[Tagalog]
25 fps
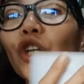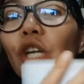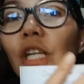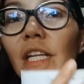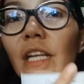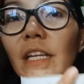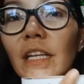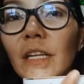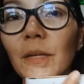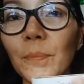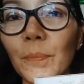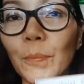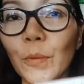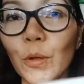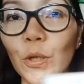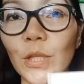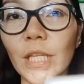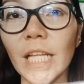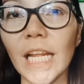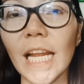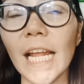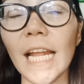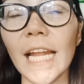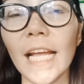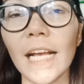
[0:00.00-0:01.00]
ko na din po
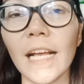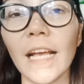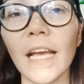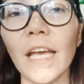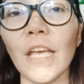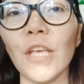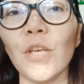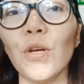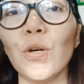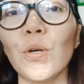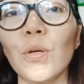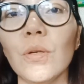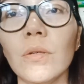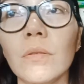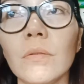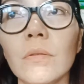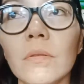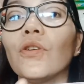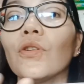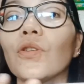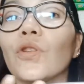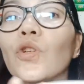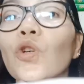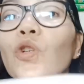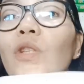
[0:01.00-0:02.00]
nilalagay yung
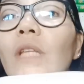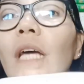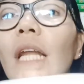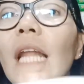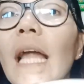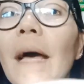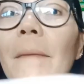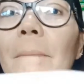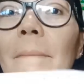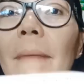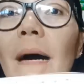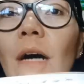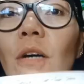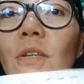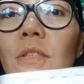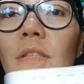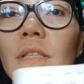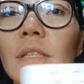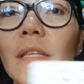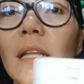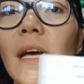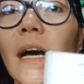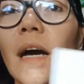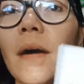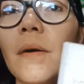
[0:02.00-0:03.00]
total amount
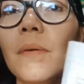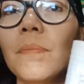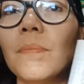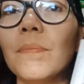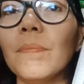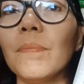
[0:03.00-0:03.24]
ng